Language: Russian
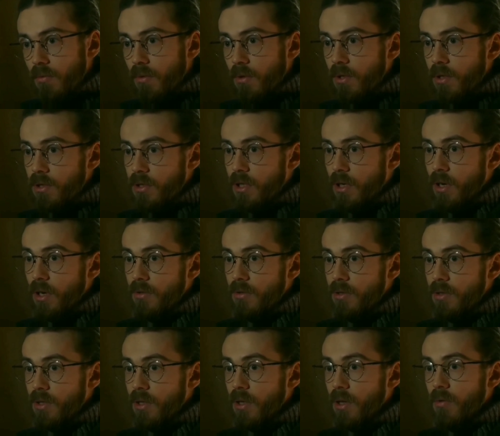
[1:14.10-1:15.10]
вот, и
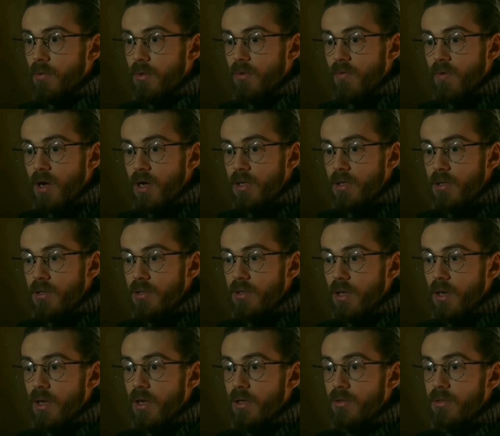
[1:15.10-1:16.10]
стараются не унывать, и
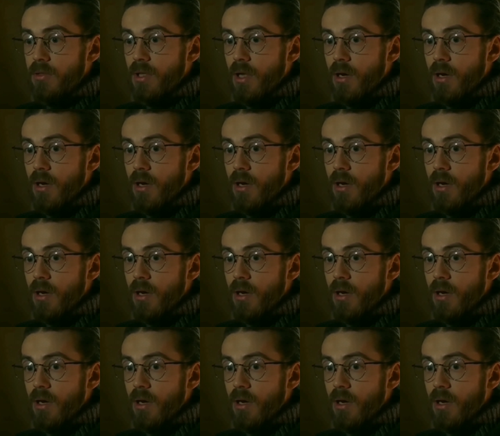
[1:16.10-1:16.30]
стараются,